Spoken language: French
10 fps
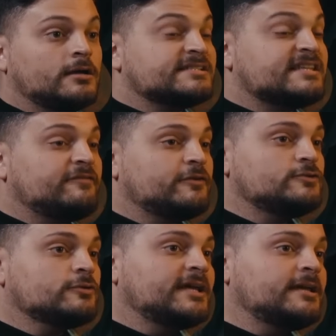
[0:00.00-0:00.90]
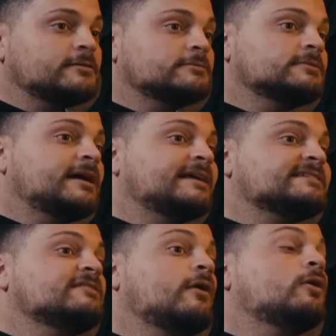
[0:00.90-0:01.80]
Stephen Curry, est-ce
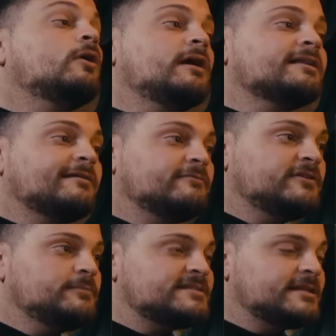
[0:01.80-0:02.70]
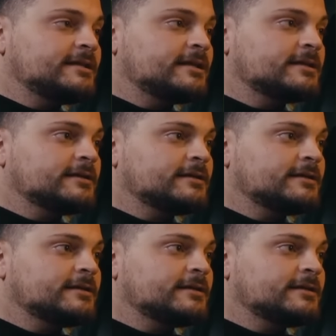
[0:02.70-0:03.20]
qu'il va encore être MVP cette année